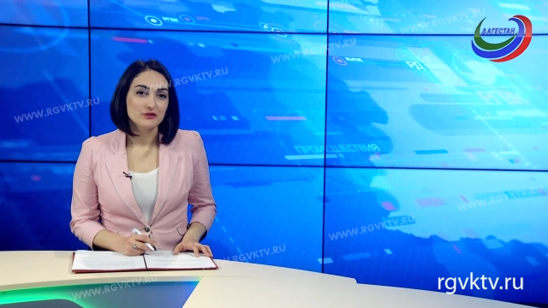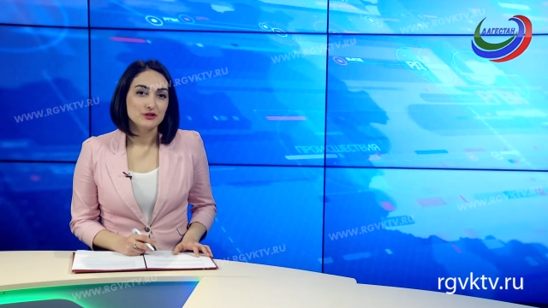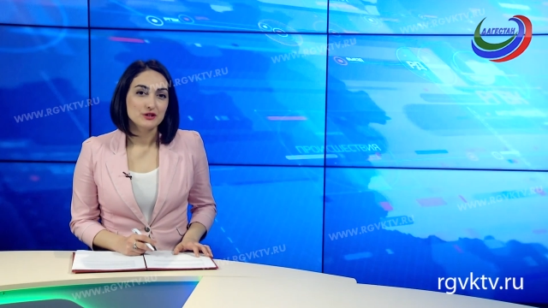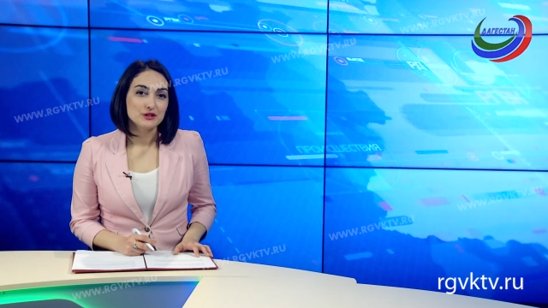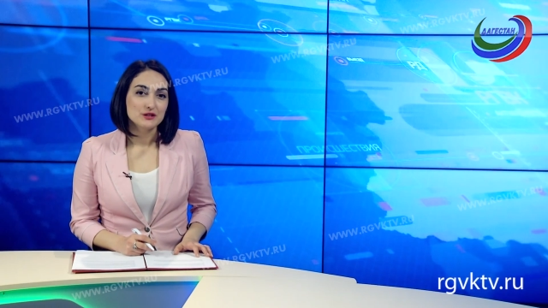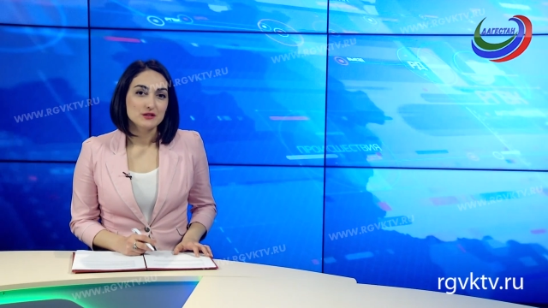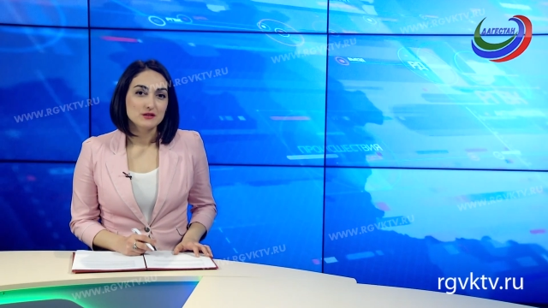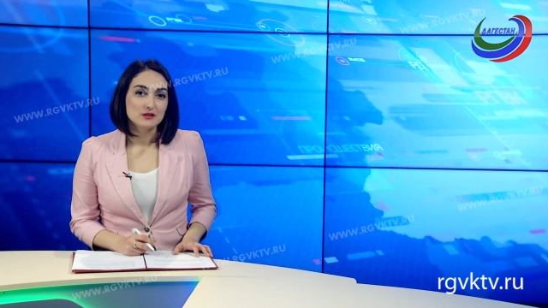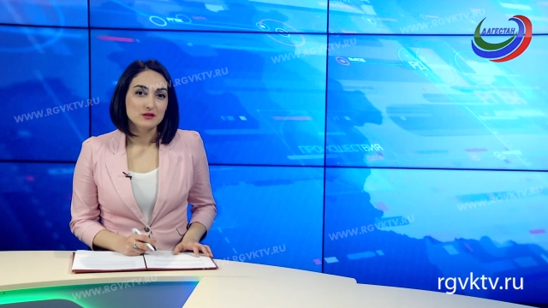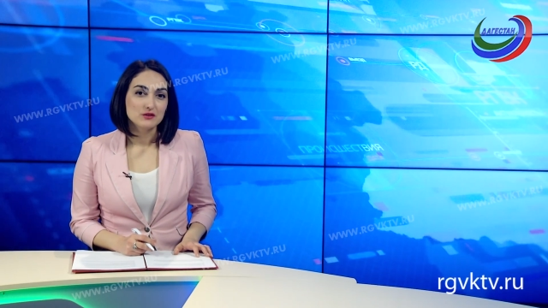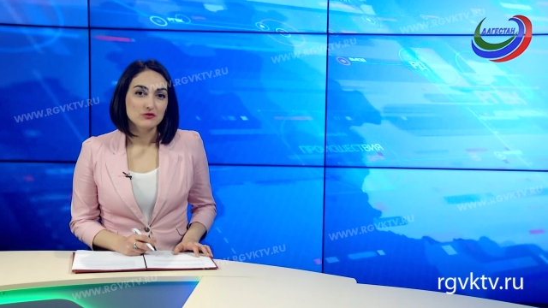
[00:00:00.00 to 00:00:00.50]
В
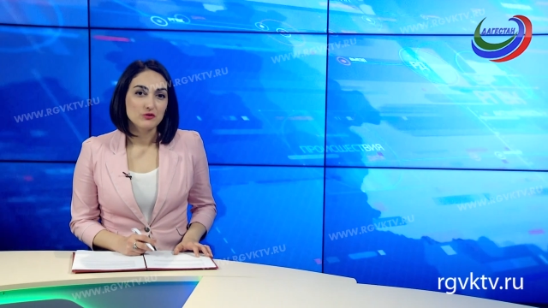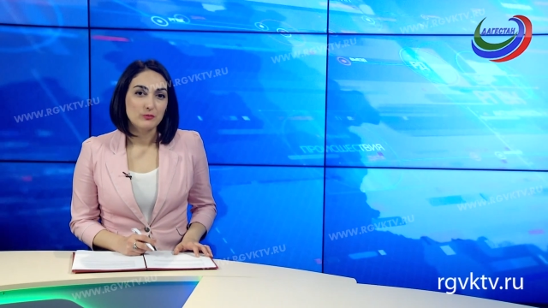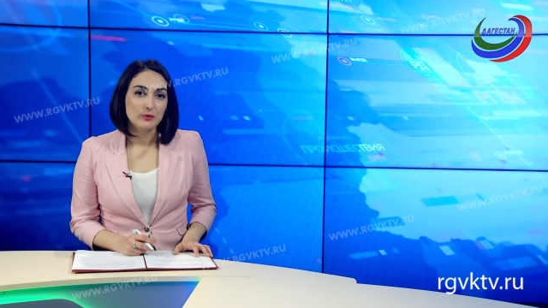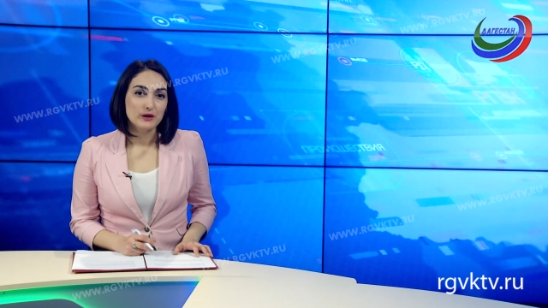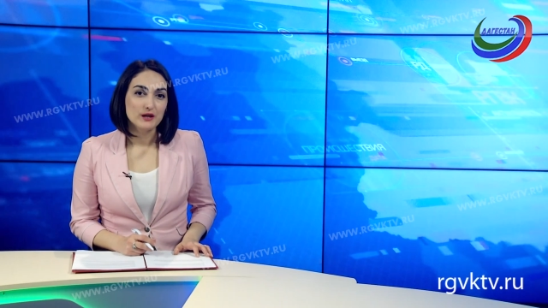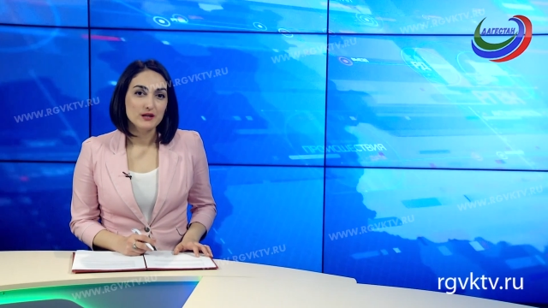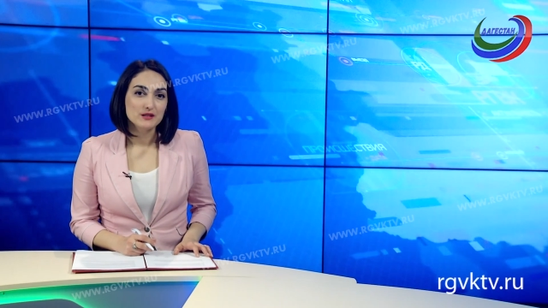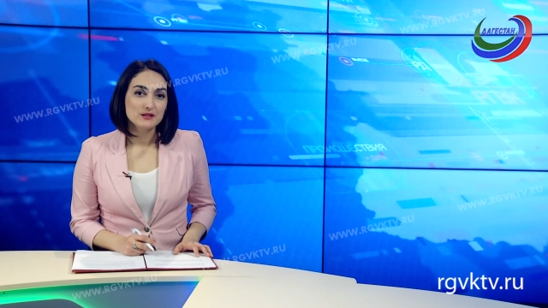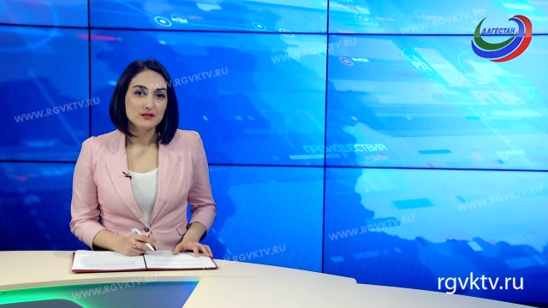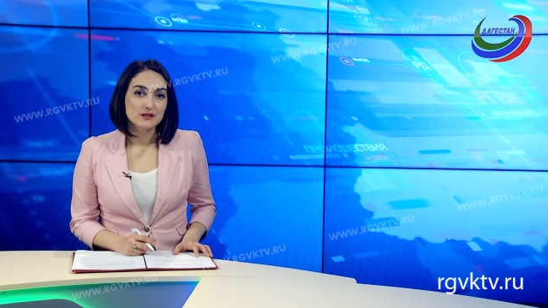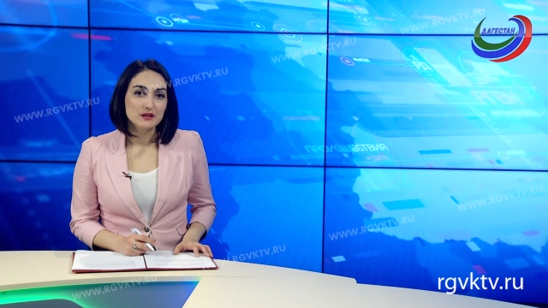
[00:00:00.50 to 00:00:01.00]
честь этого
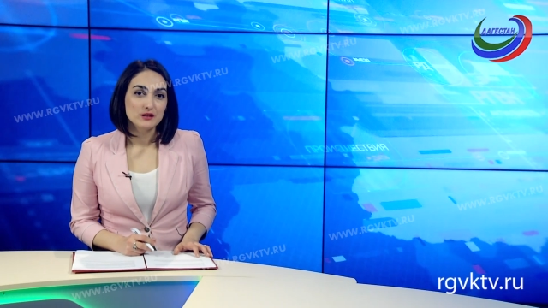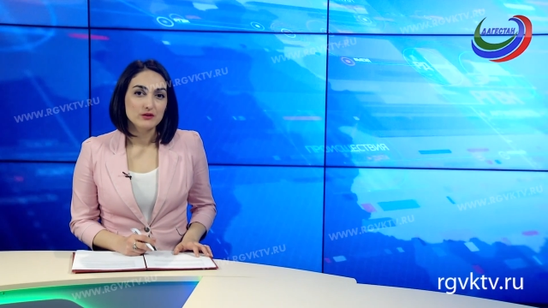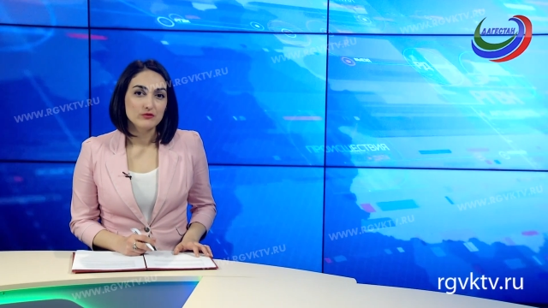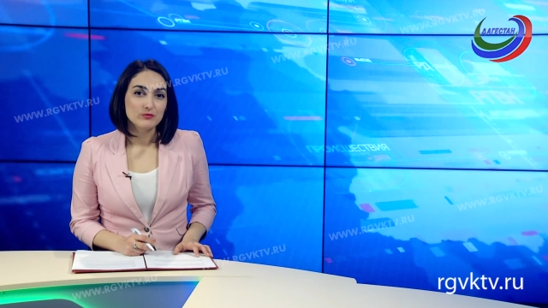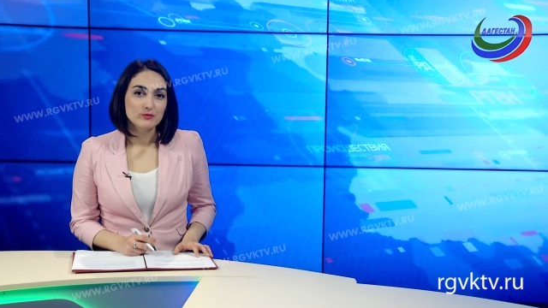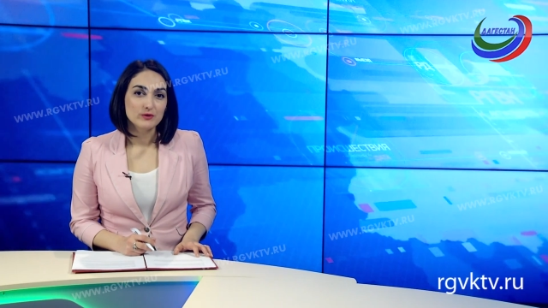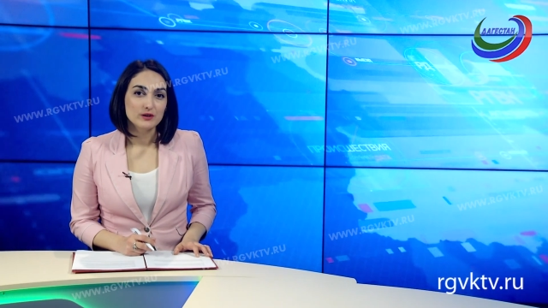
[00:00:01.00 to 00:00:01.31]
праздника в